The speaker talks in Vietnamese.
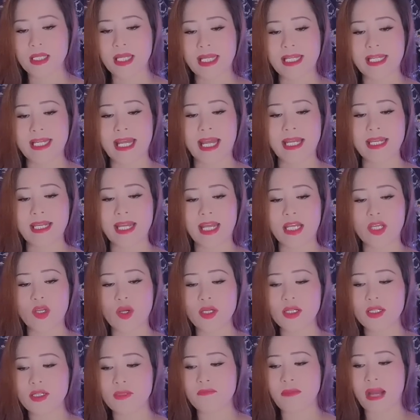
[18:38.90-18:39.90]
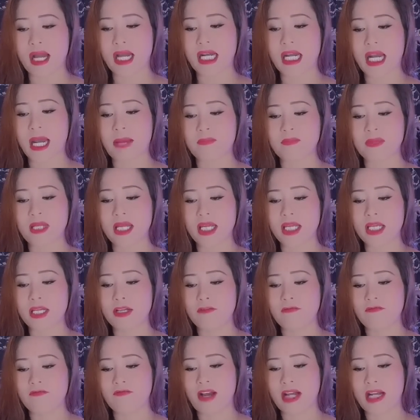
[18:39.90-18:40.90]
Gã này có gương mặt lầm lì
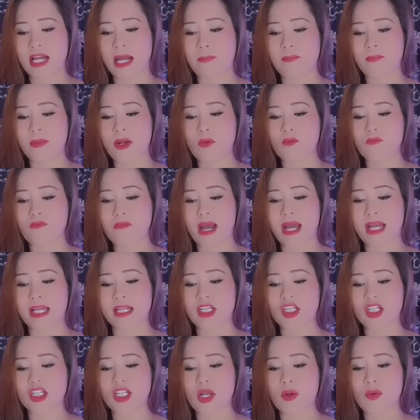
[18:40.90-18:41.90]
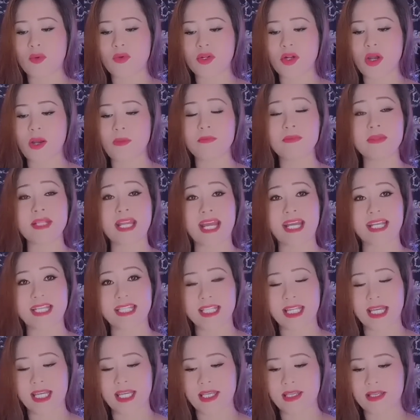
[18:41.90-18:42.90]
và cặp lông mày sâu róm đen
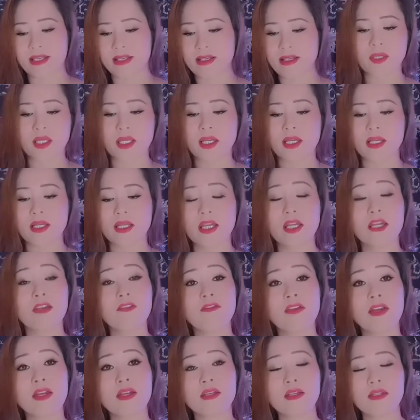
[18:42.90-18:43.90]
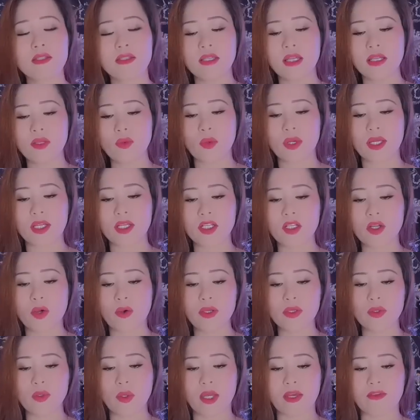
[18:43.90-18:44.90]
xị. Khi viên chính ủy nói
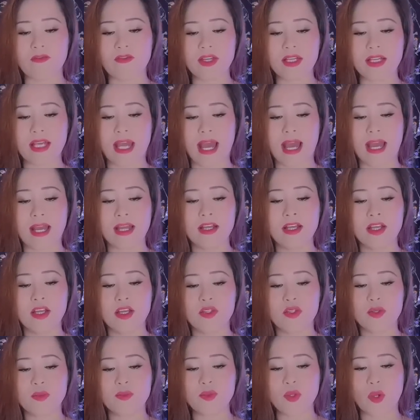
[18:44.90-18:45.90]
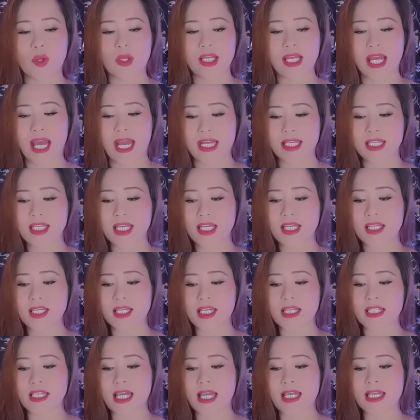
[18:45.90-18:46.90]
chuyện với gã, chúng tôi ngạc nhiên
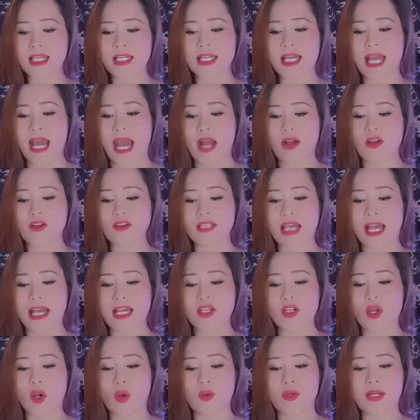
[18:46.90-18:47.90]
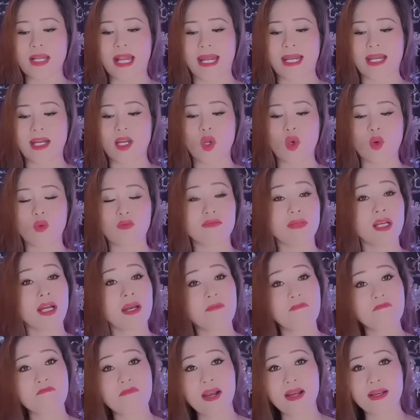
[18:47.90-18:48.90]
khi thấy gã có thái độ lạnh lùng,
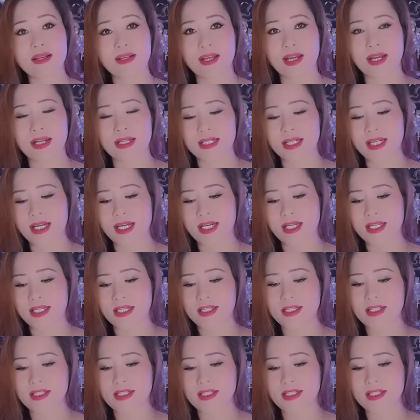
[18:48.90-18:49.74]
bất cần đời.